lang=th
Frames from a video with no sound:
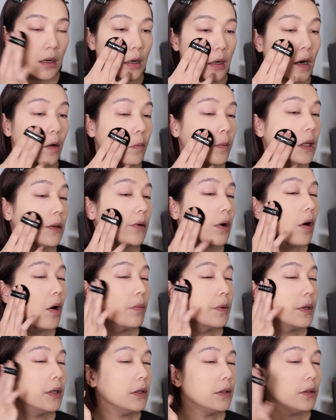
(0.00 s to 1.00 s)
เรามีรอง
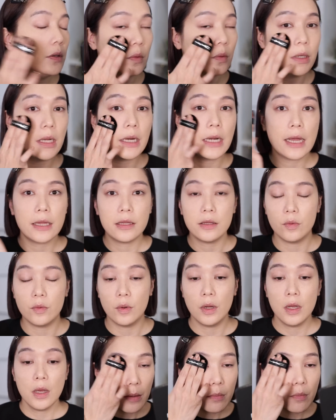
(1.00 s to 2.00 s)
พื้นอยู่ใดๆอยู่
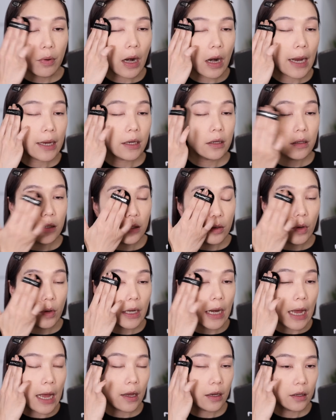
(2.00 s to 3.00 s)
มัน bright ขึ้นด้วย
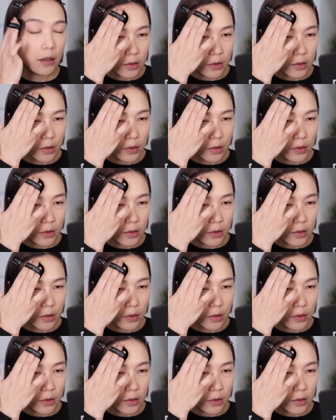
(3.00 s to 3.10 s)
นะ